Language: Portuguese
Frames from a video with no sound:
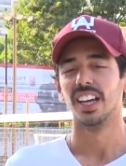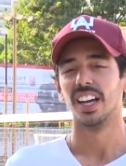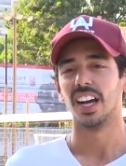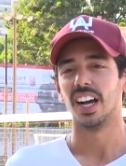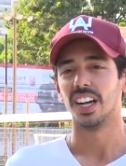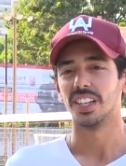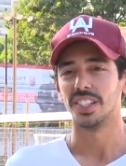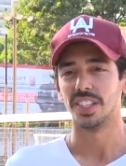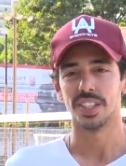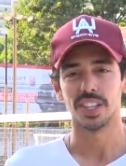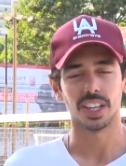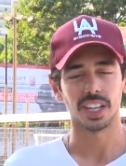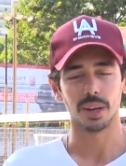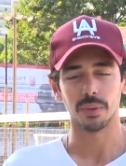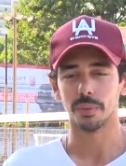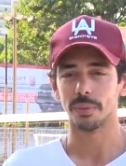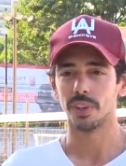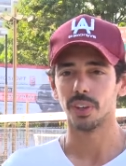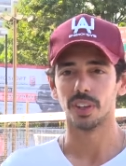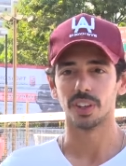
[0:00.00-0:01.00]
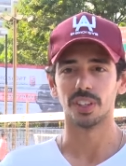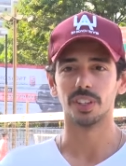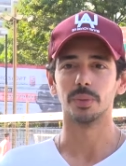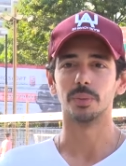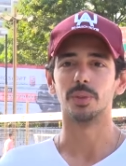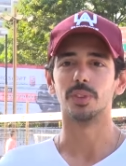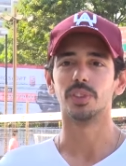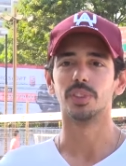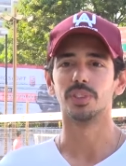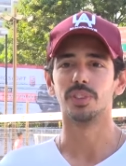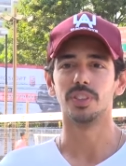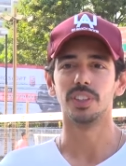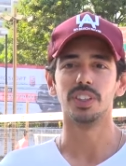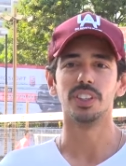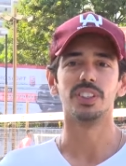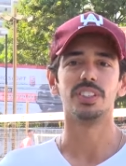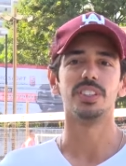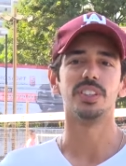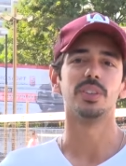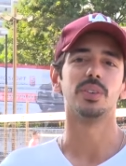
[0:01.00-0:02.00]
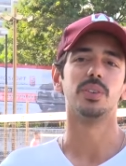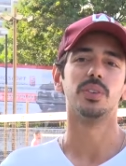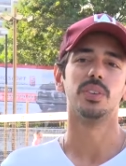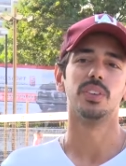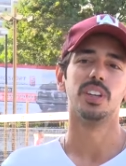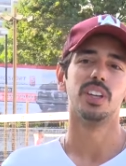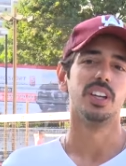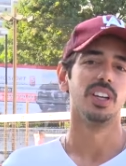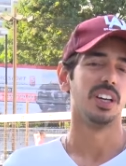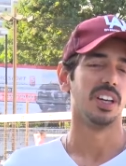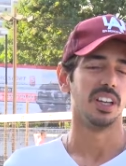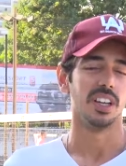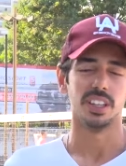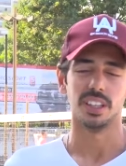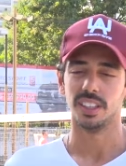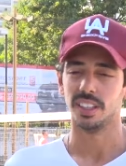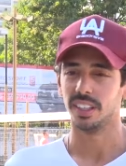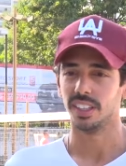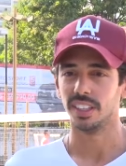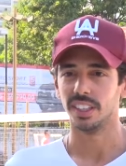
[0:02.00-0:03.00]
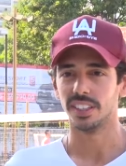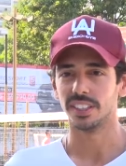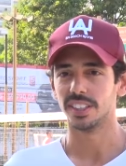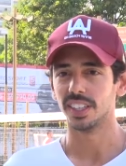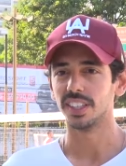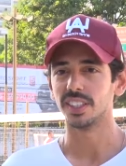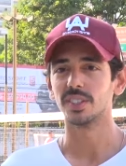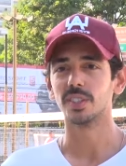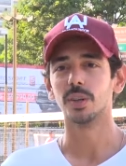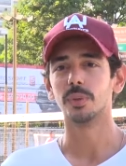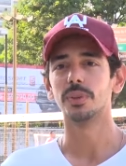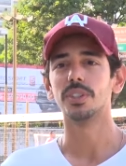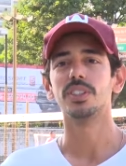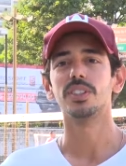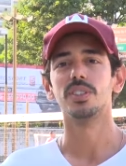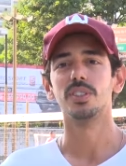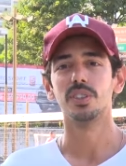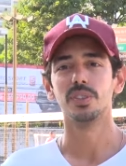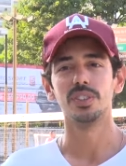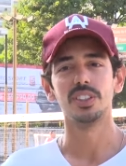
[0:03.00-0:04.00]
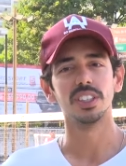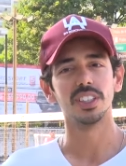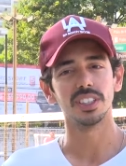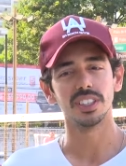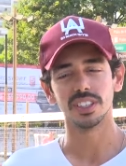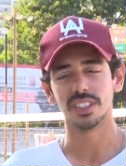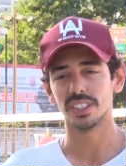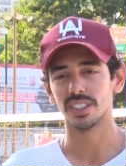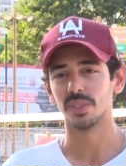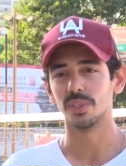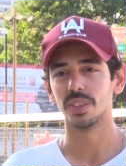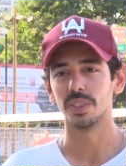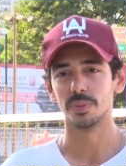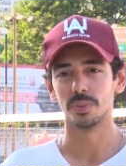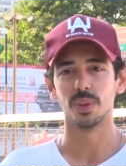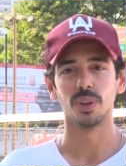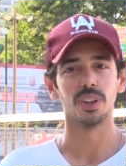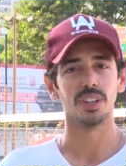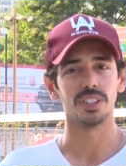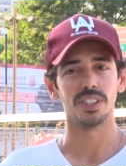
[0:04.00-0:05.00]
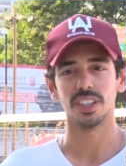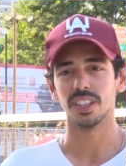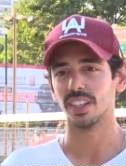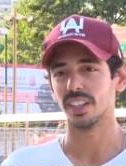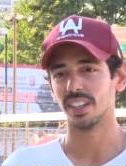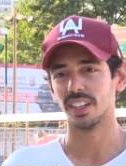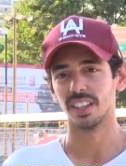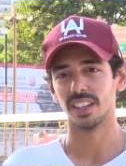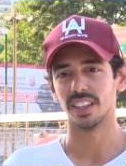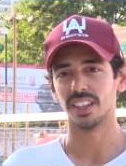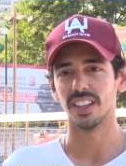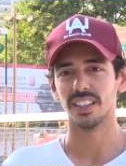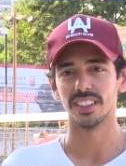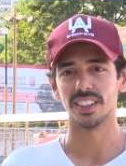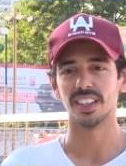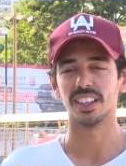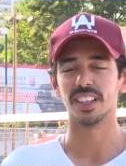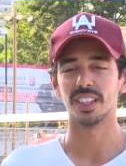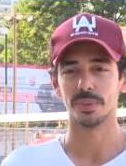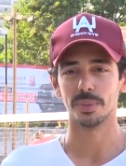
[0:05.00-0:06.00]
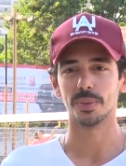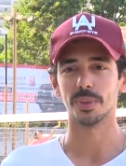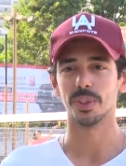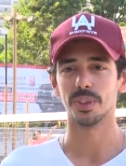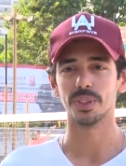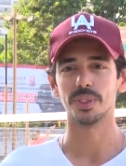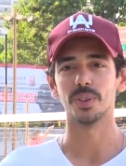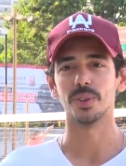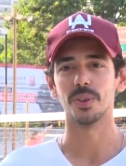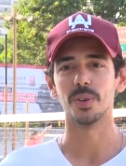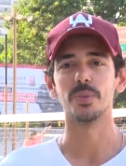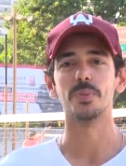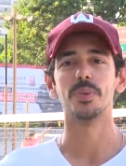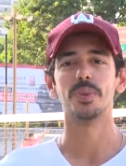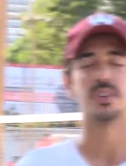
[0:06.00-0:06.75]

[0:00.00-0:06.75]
a gente acaba melhorando muito o físico e sem sombra de dúvidas o esporte é excelente para o nosso corpo.